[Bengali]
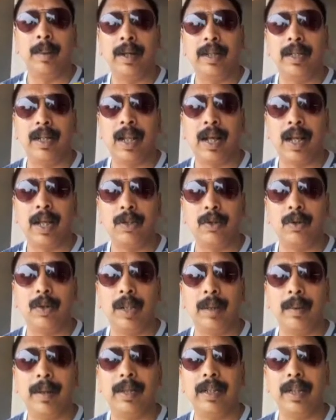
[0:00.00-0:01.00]
পারছি না কাজ
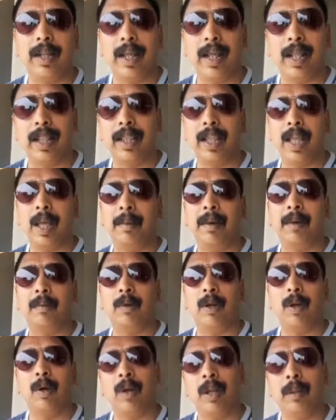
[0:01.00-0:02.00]
করতে পারছি না এখান থেকে আমরা
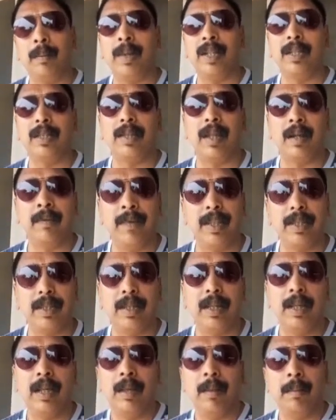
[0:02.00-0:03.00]
মনে হয় অনেক বেশি সার্ভিস
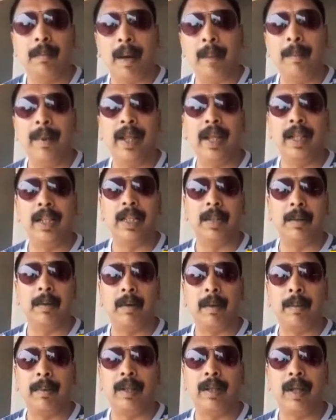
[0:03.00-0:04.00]
পাবলিককে দিতে
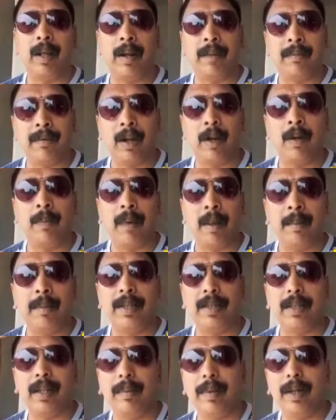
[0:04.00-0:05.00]
পারবো আপনারা আফটার অল পাবলিক
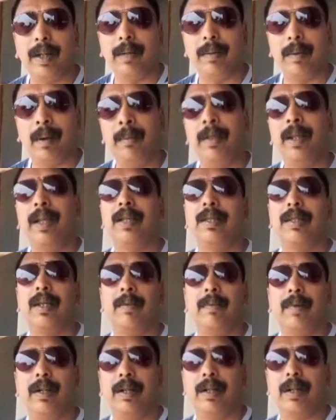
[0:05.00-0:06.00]
সার্ভেন্ট পাবলিককে
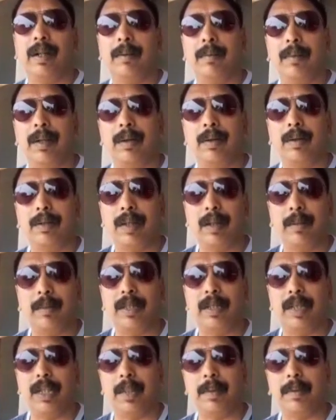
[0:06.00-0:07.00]
সার্ভেন্ট আমরা
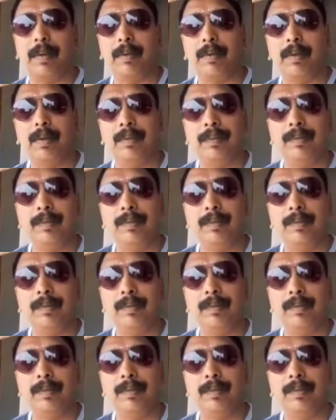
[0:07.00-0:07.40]
সার্ভিস দিতে পারবো